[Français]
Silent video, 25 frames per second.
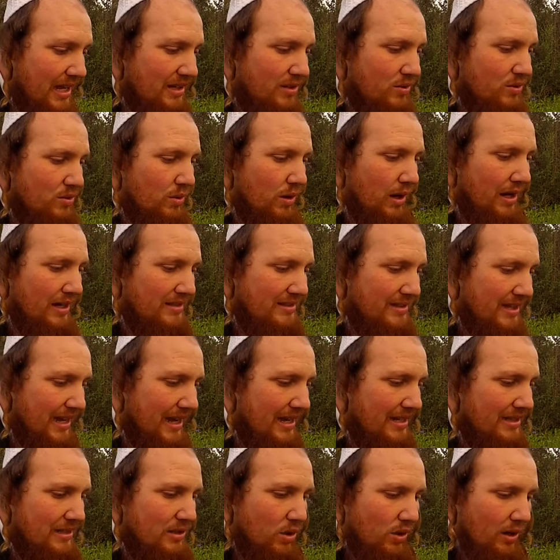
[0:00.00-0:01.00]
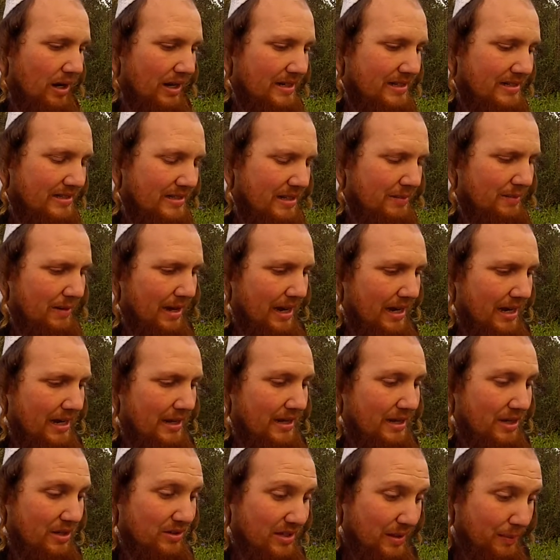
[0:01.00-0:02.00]
nous Asa et Kol
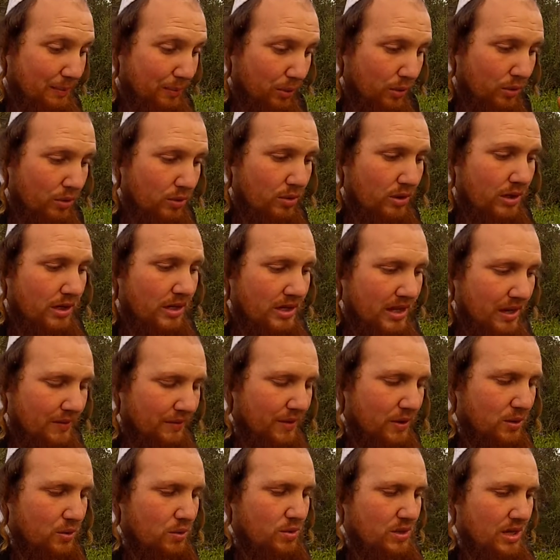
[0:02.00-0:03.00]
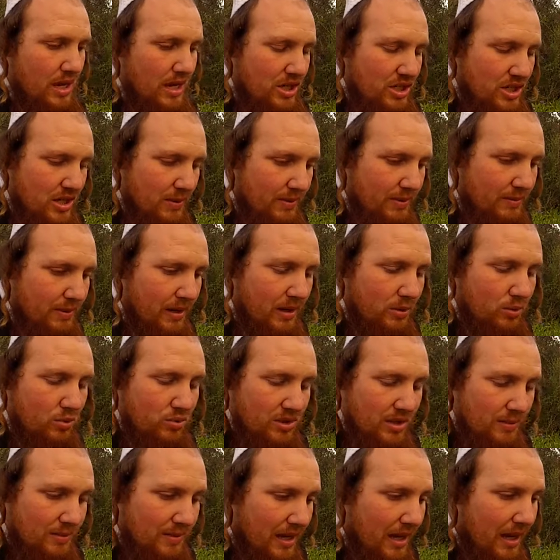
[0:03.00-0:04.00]
que c'est pour nous qu'il a fait tout ça, Hachem Inbar, tous
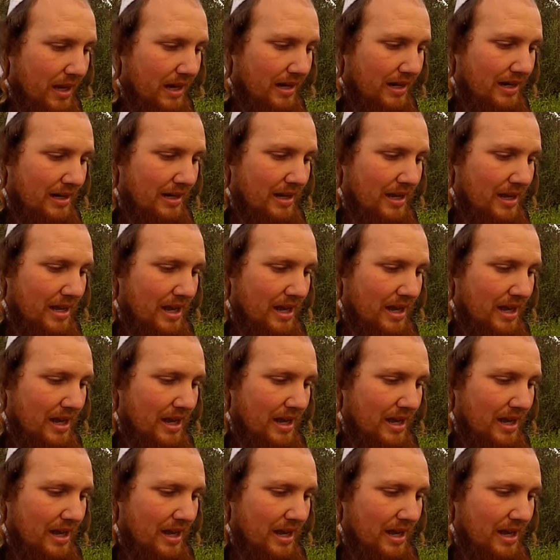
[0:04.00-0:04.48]
ces miracles.